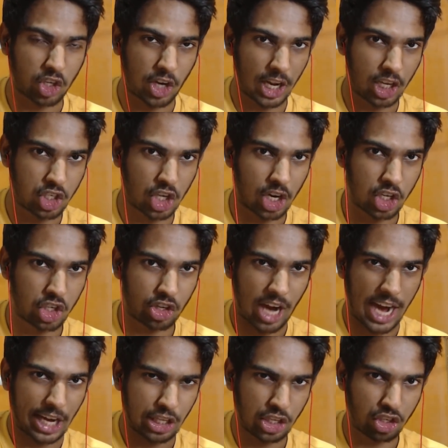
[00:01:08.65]
ట్రిక్స్ అండ్
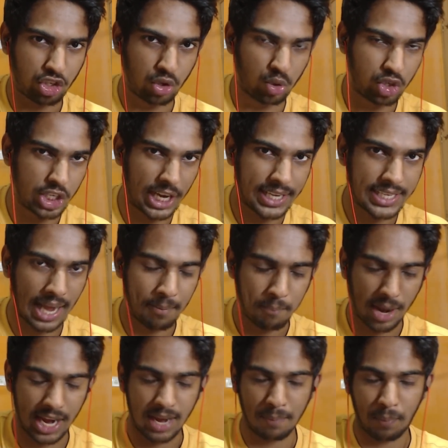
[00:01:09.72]
స్ట్రాటజీస్ యూస్ చేసి
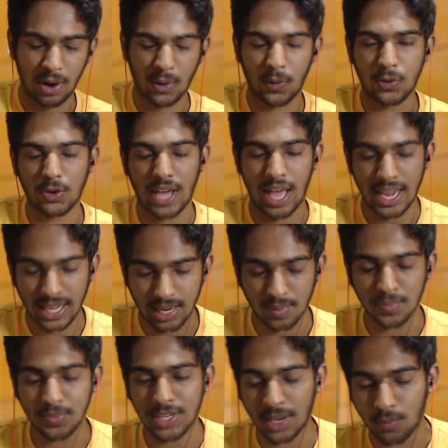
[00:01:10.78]
అమ్మాయిల్ని పడగొట్టు
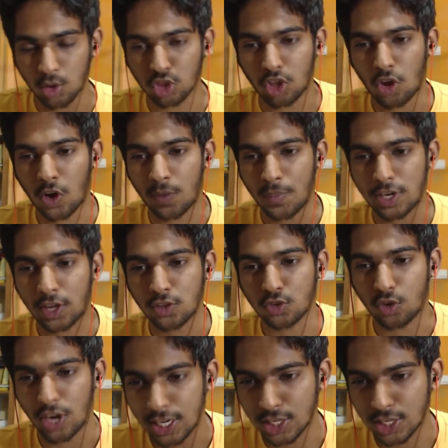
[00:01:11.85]
కార్యక్రమం చేయబోతాం అనమాట సో లెట్